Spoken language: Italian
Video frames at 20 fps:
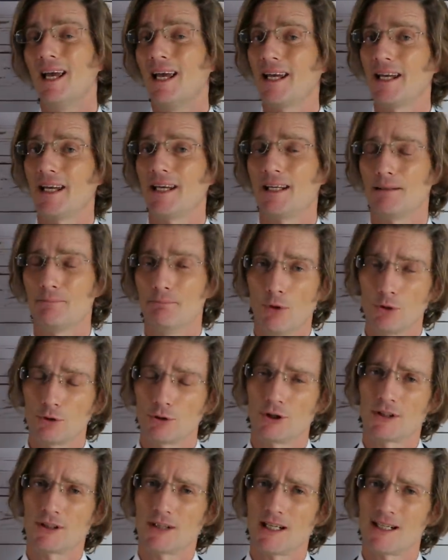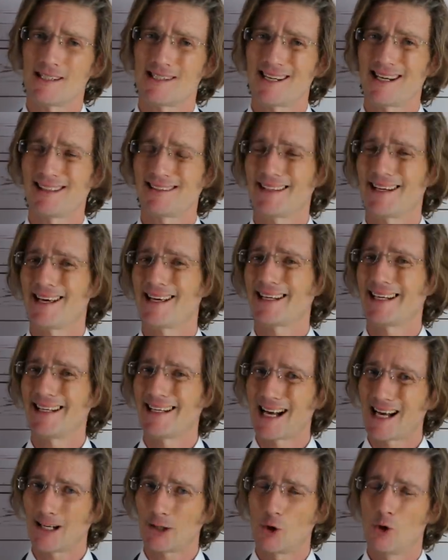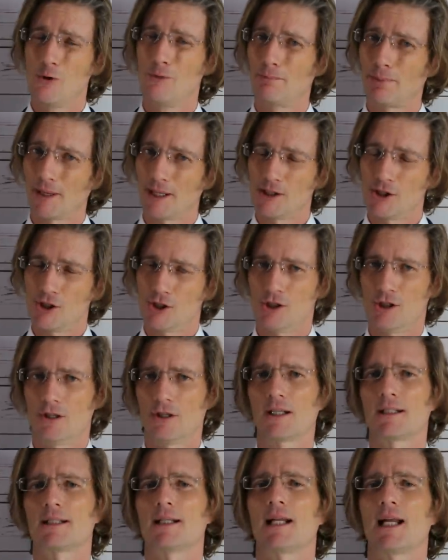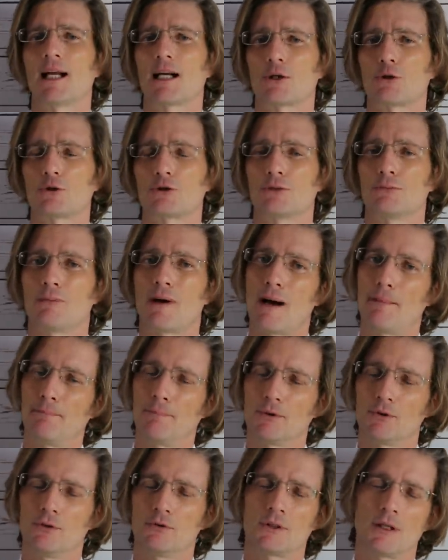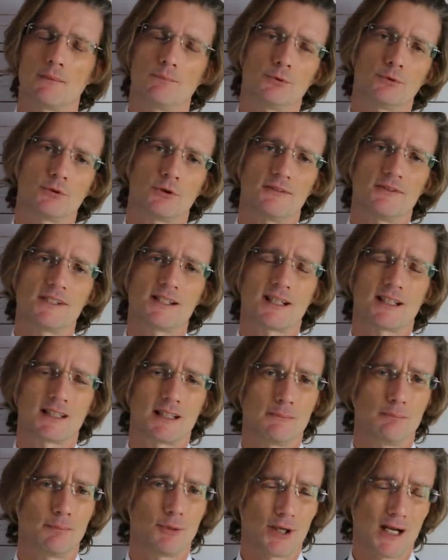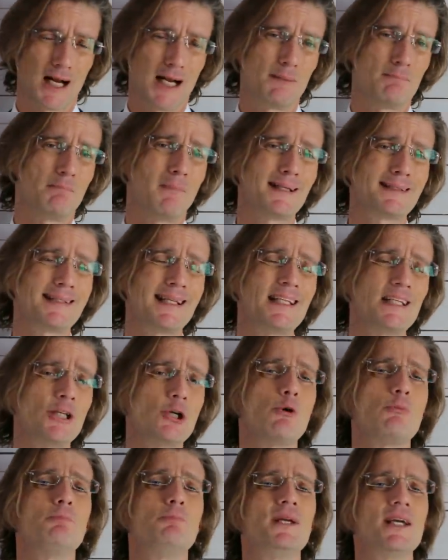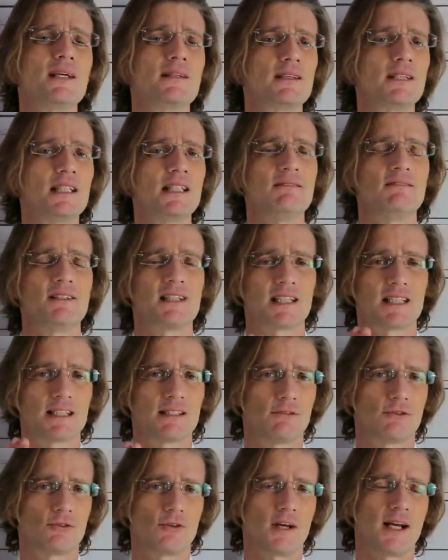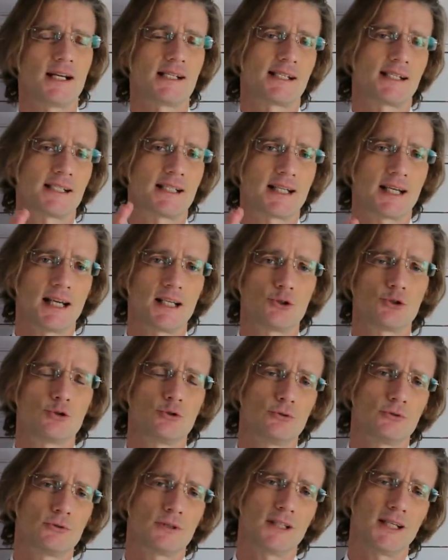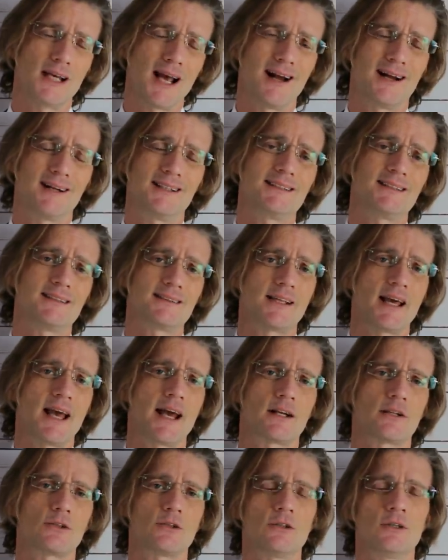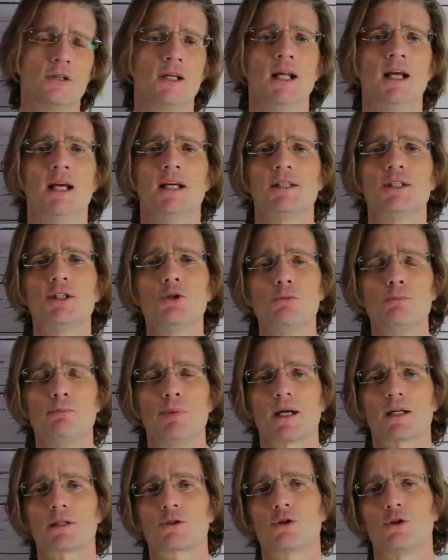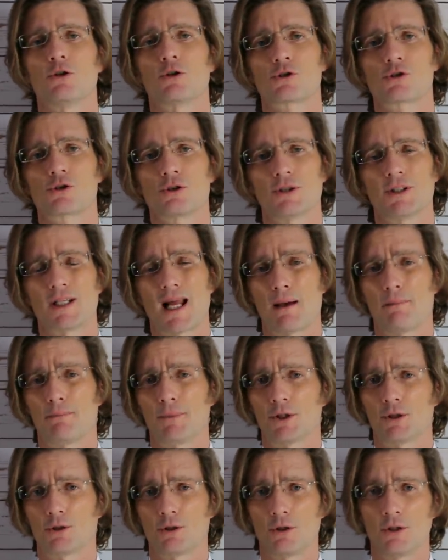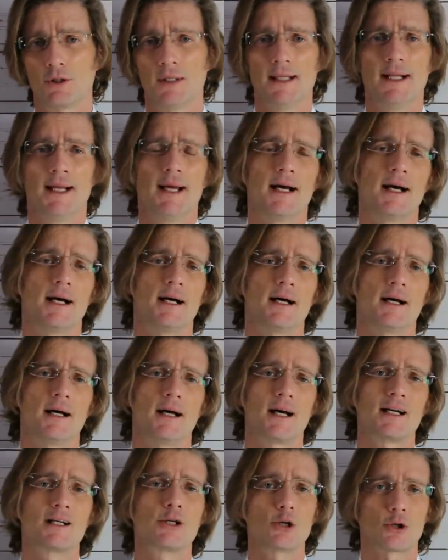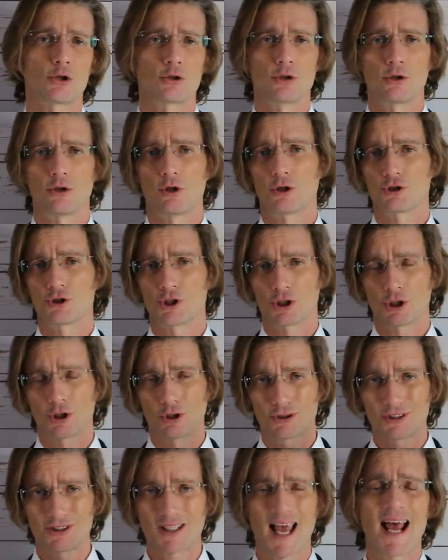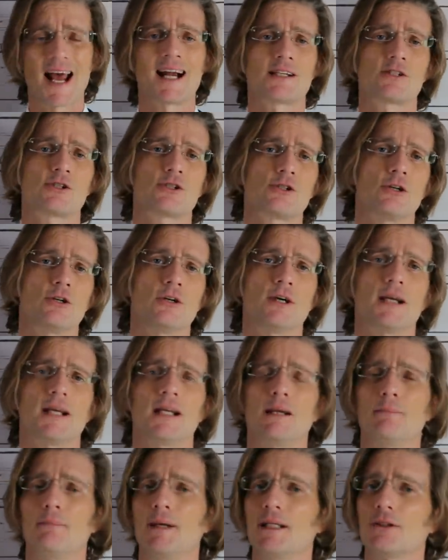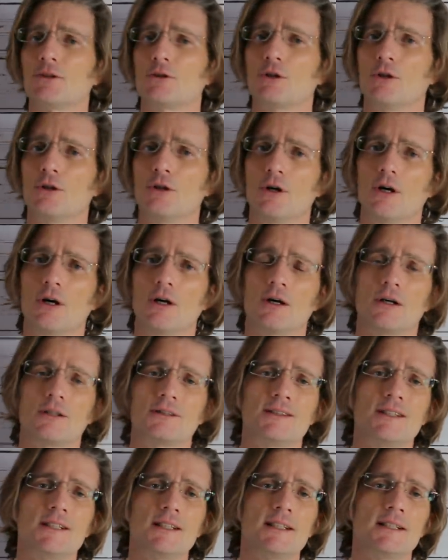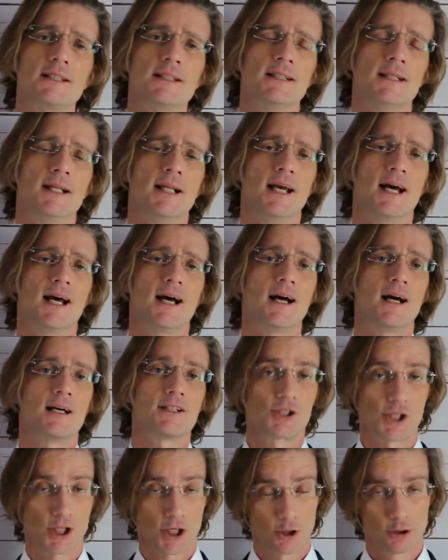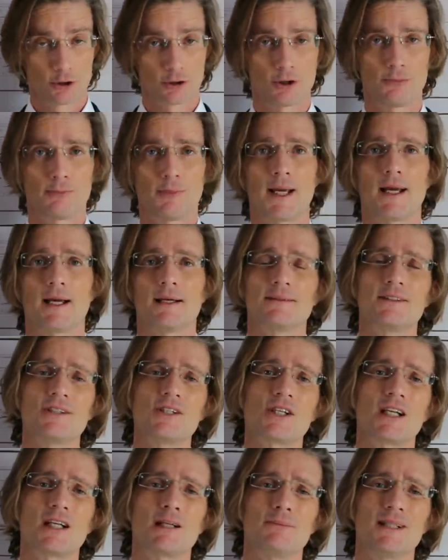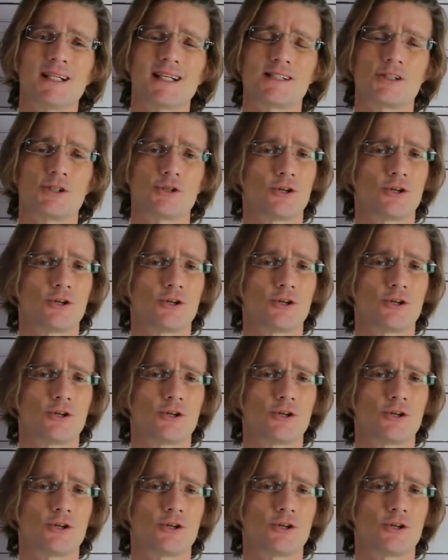E molto interessante anche la comprensione della roadmap, non dal punto di vista temporale, ma degli obiettivi che devono essere raggiunti all'interno di un percorso in ambito eh, cronologico. Terzo elemento eh, di, eh, secondo me, discriminazione.